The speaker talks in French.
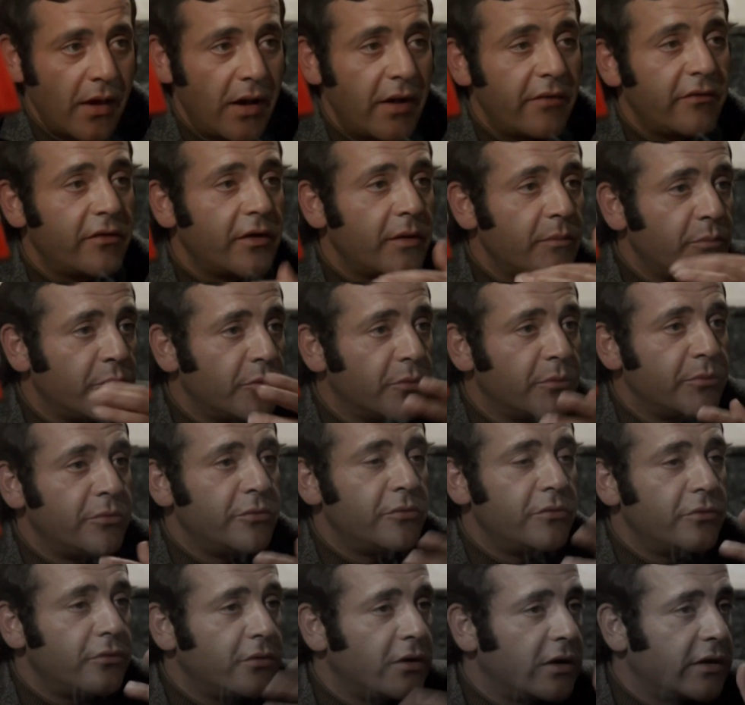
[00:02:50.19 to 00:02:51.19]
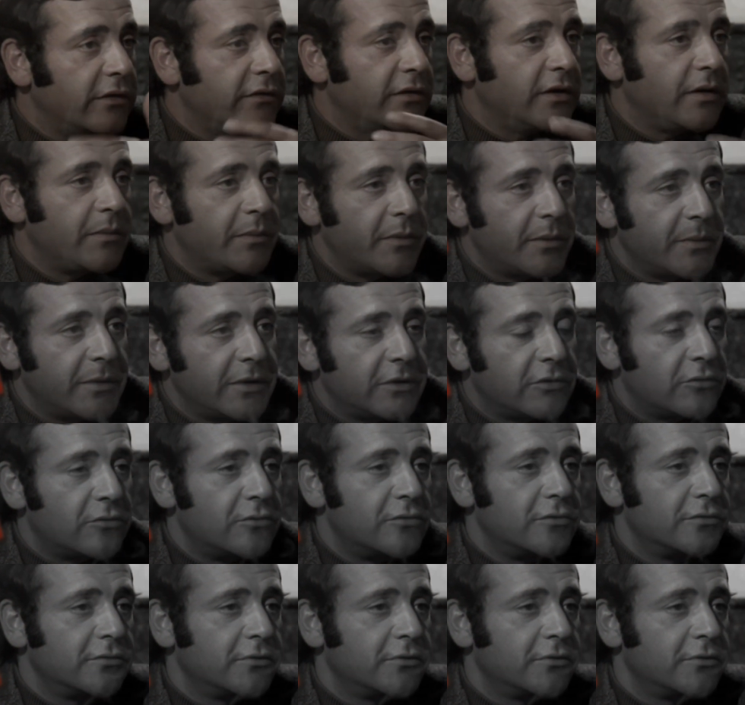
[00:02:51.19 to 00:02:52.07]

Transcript: La lampe rouge, a priori inutile